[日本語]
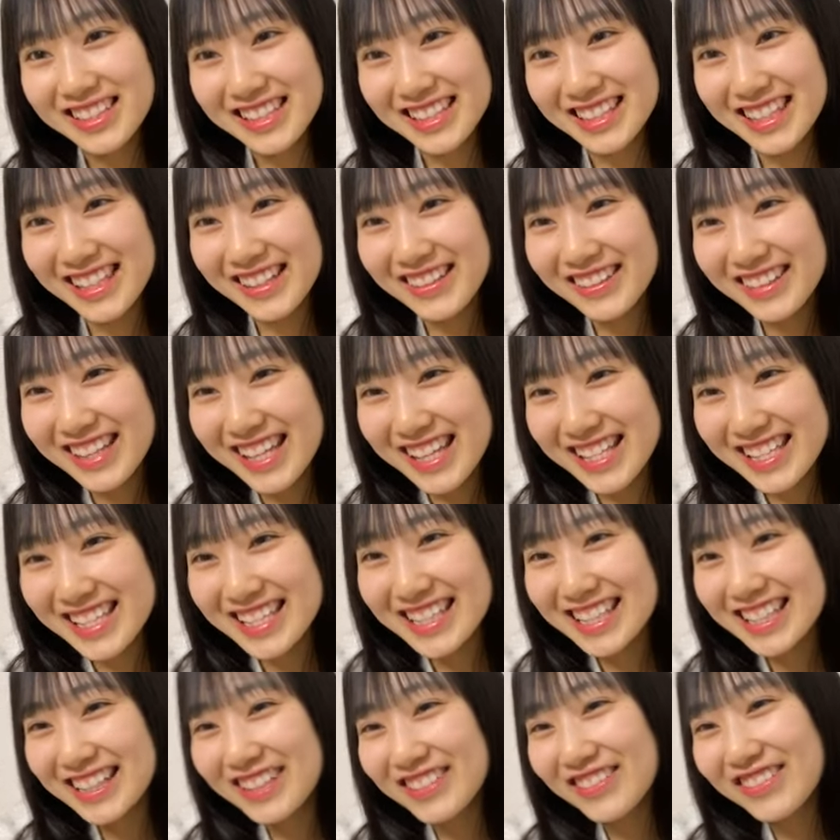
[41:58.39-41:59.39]
絶対お姉
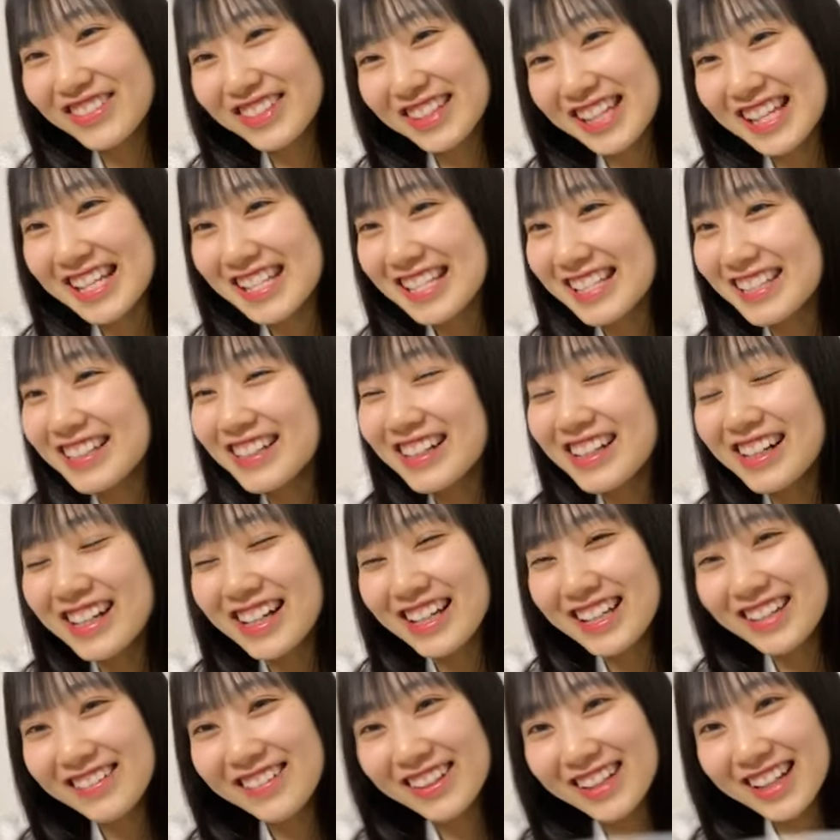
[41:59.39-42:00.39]
ちゃんだと思ったすごい
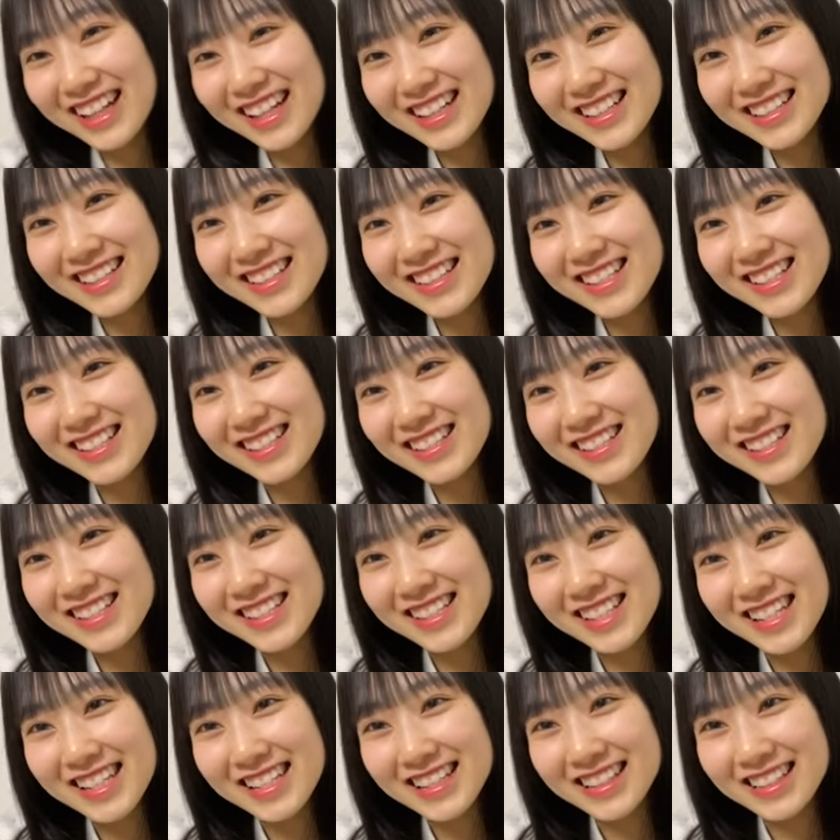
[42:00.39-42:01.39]
わかるのすご
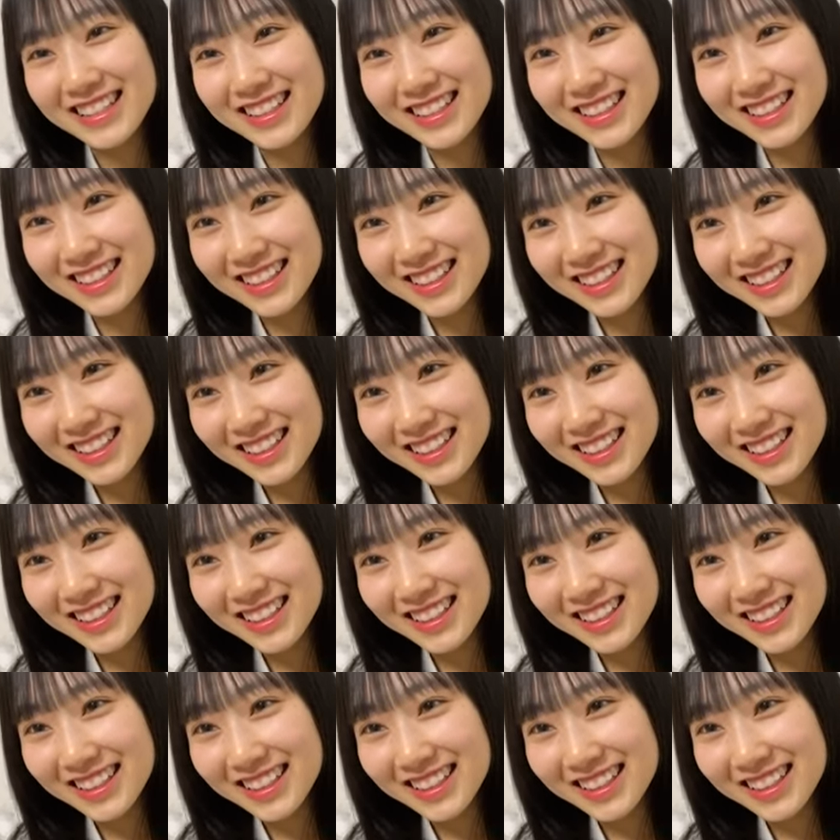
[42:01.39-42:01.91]
すぎる